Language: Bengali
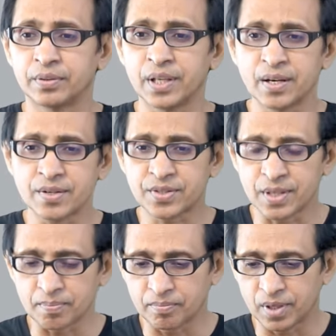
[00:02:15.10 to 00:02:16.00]
দেয়ার আর
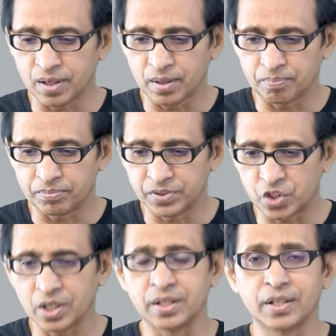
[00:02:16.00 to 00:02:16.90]
সাম
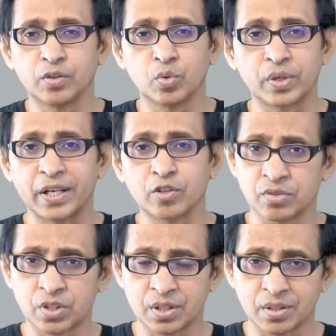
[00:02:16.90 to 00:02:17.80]
চিলড্রেন হু
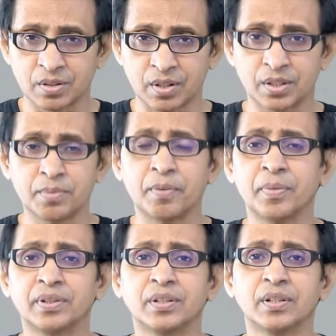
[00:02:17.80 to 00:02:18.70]
ক্যানট
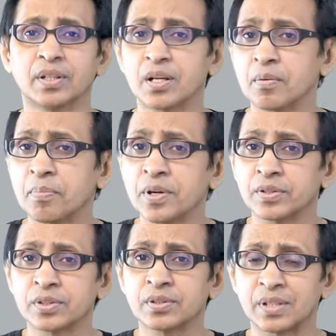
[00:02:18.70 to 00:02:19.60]
রিমেম্বার দেয়ার
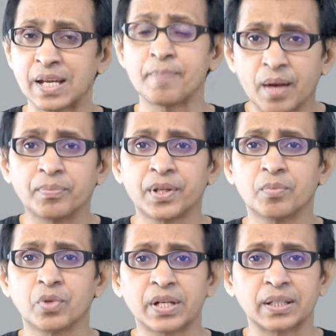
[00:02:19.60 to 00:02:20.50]
গ্র্যান্ডপার্স নেই নাম তারা
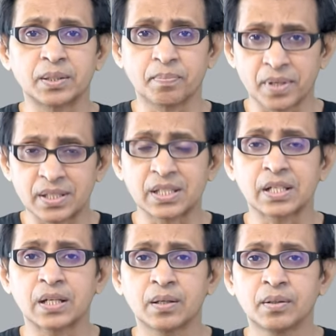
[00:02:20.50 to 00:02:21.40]
মনে রাখতে পারছে
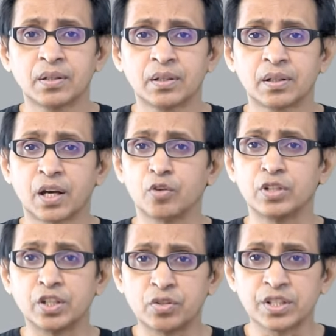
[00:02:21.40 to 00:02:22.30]
না কারণ
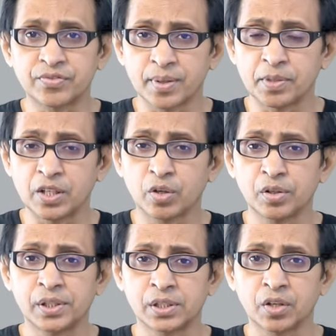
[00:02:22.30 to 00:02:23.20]
নিউক্লিয়াস ফ্যামিলি
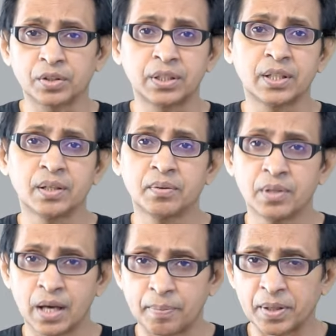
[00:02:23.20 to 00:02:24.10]
হয়ে যাওয়াতে
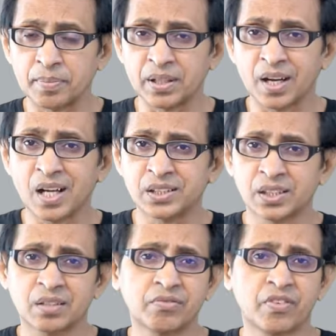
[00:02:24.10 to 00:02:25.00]
অ্যাপার্টমেন্ট
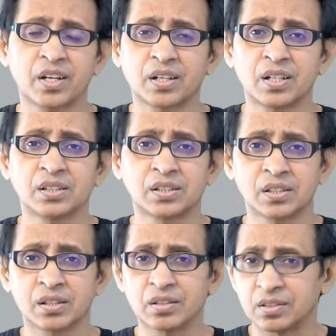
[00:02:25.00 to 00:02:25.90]
কালচার ফ্ল্যাট
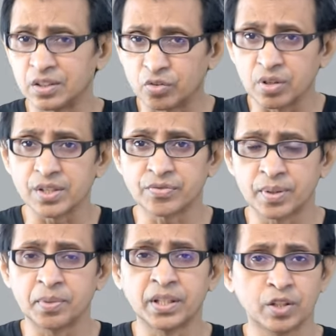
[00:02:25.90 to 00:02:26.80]
কালচার নিউক্লিয়াস
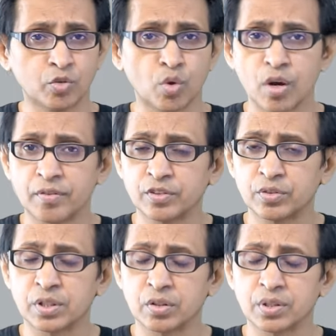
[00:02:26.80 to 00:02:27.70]
ফ্যামিলি ইউ নো অ্যাবাউট
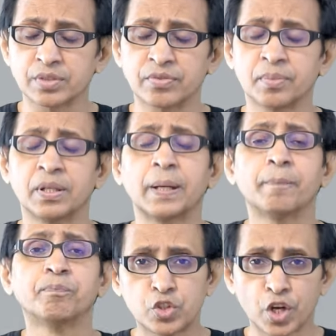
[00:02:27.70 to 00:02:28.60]
নিউক্লিয়াস ফ্যামিলি
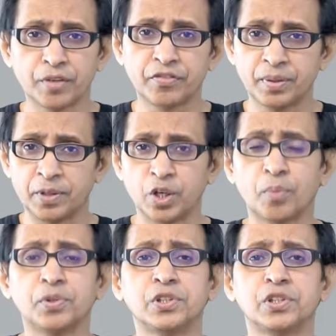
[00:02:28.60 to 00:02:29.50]
জয়েন্ট ফ্যামিলির
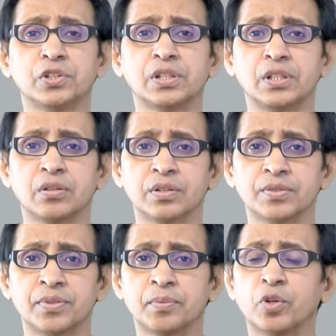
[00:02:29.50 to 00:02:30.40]
অপোজিট হচ্ছে নিউক্লিয়াস
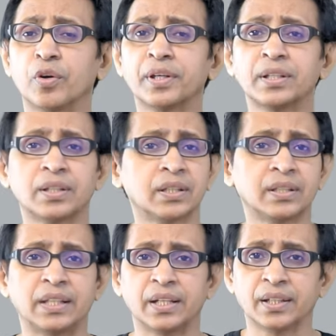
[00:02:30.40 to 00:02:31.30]
ফ্যামিলি অনেকে তাদের
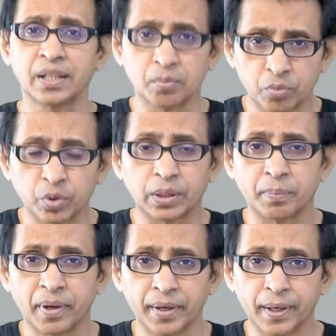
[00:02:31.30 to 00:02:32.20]
দাদার নাম বলতে
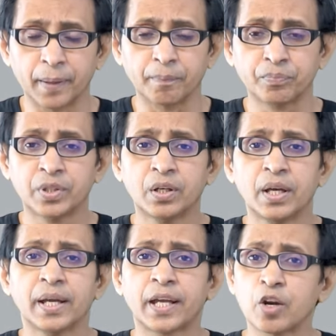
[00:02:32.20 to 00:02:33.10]
পারে না
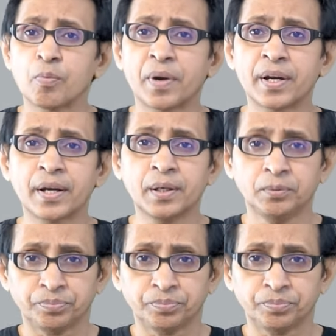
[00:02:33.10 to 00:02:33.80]
কেন পারে না